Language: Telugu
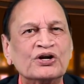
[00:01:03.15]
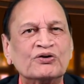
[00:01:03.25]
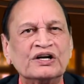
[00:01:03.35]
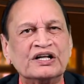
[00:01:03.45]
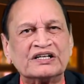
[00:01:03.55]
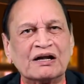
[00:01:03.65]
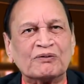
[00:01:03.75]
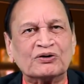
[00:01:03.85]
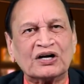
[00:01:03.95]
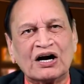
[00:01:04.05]
కోరికుంటే
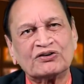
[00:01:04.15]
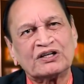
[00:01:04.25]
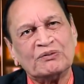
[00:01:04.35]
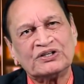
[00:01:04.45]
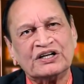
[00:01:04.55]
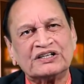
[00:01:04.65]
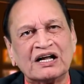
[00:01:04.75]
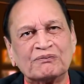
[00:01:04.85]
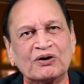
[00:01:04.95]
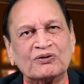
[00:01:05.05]
ఎన్నిసార్లు పాల్గొచ్చు అంగ సమస్య
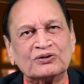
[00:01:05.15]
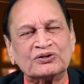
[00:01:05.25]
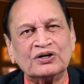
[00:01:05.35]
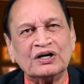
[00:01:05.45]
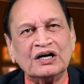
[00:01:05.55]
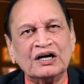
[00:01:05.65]
ఎన్నిసార్లు పాల్గొచ్చు